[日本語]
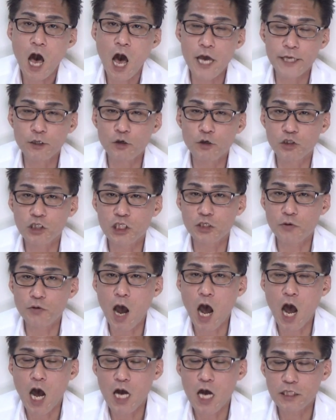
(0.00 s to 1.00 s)
はい、こんにち
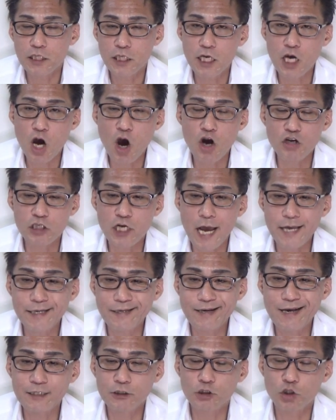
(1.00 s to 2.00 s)
は。日本
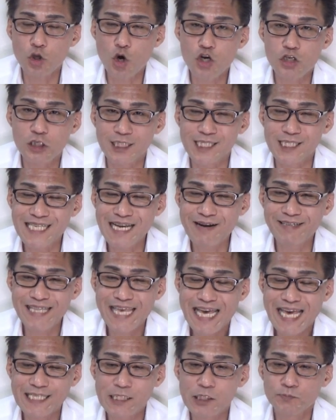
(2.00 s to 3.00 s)
改革党靴沢
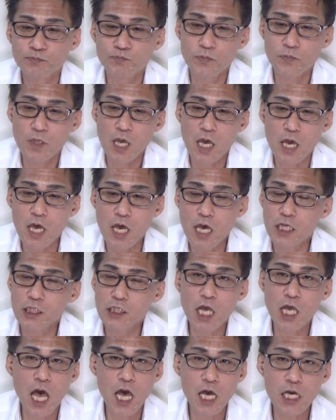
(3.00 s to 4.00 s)
です。えー、
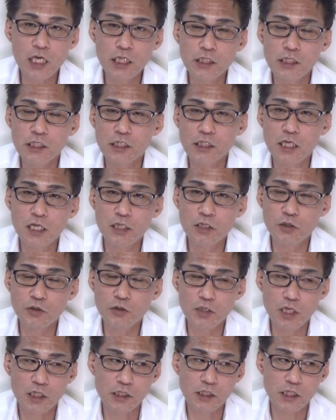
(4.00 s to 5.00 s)
参院選
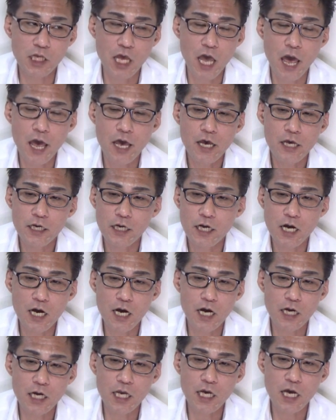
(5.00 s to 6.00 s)
のですね、
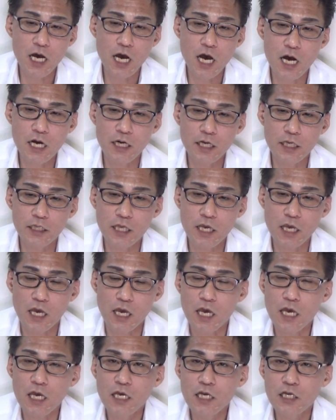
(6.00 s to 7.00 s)
あれがあれ
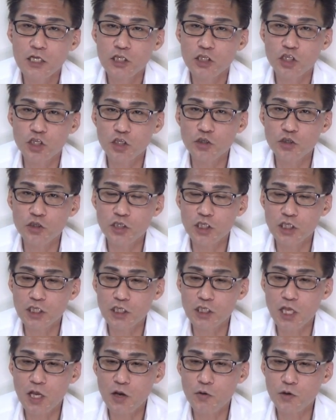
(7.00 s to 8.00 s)
で中止
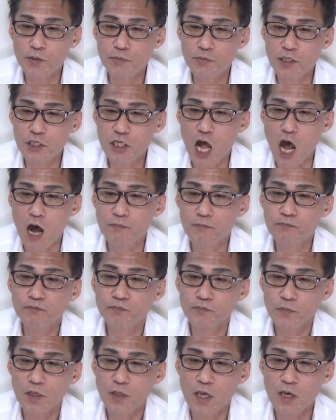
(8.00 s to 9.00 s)
しておりました。
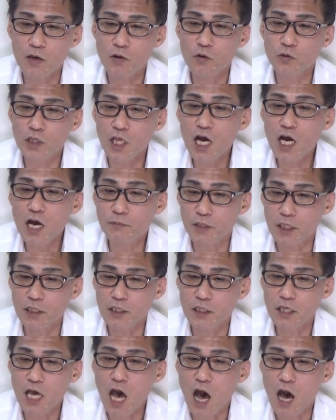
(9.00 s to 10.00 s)
えー、お手
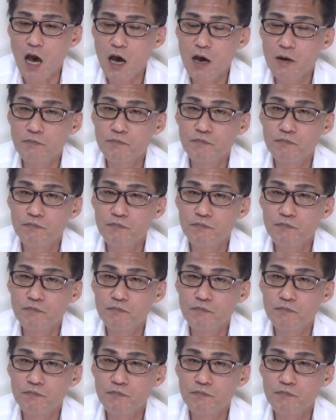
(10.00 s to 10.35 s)
紙や